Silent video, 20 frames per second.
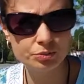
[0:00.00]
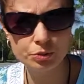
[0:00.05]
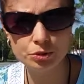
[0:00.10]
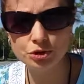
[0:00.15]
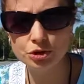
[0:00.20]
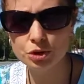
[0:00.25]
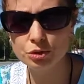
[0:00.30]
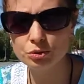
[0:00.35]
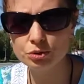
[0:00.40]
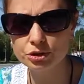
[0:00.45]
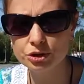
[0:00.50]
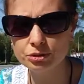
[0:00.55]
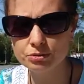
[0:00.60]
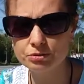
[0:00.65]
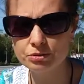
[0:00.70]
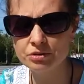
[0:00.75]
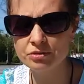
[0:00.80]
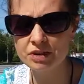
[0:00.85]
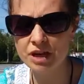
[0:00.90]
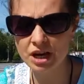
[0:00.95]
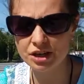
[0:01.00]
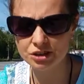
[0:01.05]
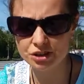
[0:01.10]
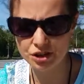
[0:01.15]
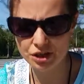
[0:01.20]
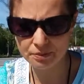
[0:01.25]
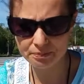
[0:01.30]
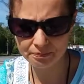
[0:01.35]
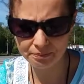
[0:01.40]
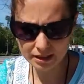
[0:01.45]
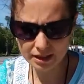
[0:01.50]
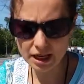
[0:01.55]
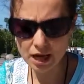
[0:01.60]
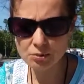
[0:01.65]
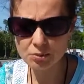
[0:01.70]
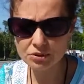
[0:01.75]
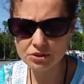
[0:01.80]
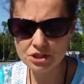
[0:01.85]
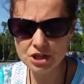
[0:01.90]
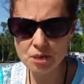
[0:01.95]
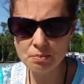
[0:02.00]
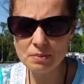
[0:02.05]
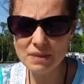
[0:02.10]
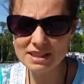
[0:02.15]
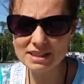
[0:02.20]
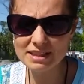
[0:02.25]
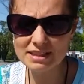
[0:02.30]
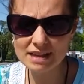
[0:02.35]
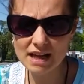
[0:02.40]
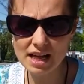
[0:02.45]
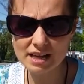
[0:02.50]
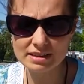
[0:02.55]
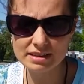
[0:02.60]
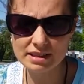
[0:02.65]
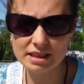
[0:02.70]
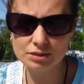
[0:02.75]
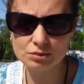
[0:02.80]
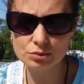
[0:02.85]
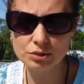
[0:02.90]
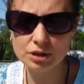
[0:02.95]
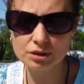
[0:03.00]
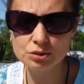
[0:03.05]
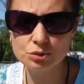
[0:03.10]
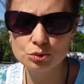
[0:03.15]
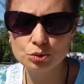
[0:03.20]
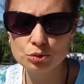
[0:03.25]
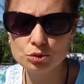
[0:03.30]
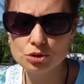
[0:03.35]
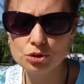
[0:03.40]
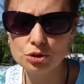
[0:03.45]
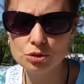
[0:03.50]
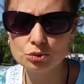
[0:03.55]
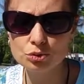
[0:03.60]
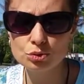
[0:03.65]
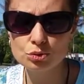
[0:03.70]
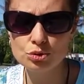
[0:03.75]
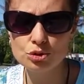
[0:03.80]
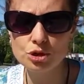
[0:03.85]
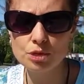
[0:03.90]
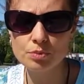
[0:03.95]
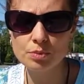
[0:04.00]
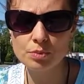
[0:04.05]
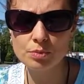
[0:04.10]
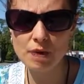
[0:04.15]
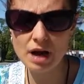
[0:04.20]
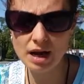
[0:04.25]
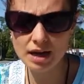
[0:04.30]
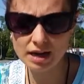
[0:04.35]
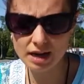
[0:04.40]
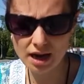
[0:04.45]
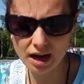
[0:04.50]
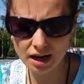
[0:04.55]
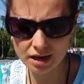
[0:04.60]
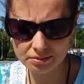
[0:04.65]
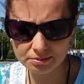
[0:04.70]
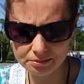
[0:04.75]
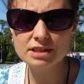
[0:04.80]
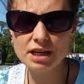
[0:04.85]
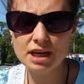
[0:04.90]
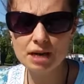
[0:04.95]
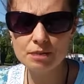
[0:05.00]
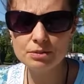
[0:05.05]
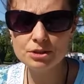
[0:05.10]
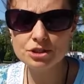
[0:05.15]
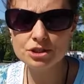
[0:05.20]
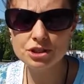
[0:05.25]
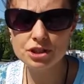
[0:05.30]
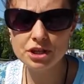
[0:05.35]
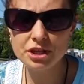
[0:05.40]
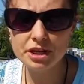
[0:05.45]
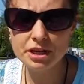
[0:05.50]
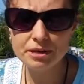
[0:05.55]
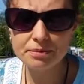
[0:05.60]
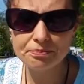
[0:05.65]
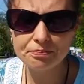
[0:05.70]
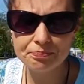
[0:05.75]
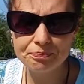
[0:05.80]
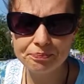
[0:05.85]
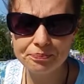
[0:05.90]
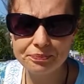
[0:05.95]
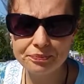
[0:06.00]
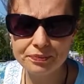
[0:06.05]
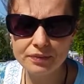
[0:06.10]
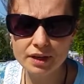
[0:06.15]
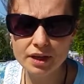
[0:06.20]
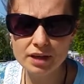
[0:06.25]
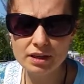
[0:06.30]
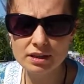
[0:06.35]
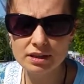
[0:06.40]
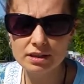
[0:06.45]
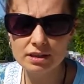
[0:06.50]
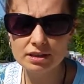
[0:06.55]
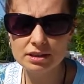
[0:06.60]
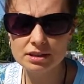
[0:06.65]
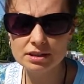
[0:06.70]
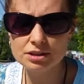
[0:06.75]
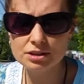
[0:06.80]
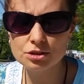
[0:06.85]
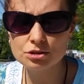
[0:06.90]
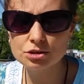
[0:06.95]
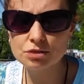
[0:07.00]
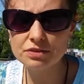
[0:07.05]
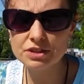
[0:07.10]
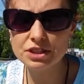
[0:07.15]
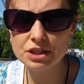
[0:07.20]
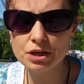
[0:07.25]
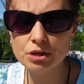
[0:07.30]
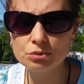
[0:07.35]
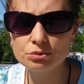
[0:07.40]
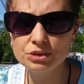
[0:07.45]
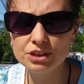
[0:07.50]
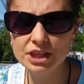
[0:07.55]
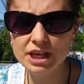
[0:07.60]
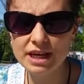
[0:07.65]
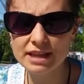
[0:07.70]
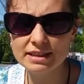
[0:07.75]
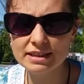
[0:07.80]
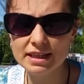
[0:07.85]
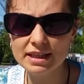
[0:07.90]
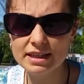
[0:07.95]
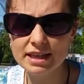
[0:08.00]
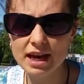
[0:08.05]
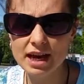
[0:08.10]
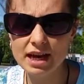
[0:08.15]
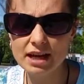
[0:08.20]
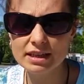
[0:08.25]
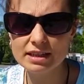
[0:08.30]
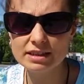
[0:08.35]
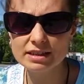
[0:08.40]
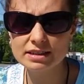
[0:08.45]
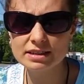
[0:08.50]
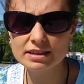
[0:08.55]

poszczególnym wywiadzie. Tak jak powiedziałam, medytacja tutaj dużo, dużo pomaga. Staramy się mm, stosować taką dietę jak